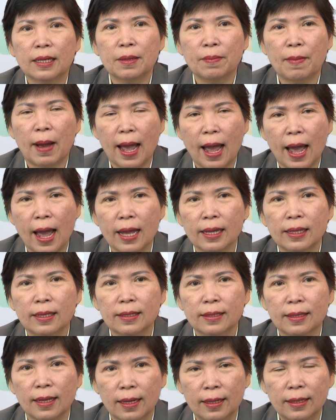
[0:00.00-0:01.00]
thứ ba
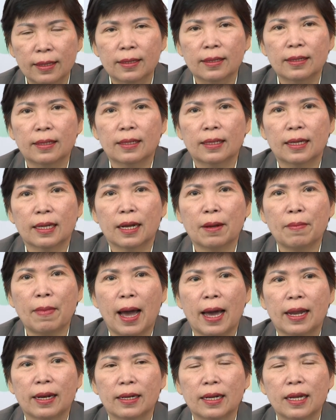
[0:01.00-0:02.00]
thứ tư thì các
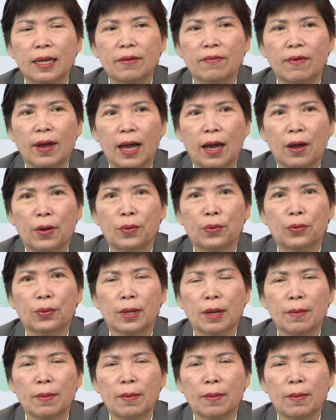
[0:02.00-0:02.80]
bạn đi vào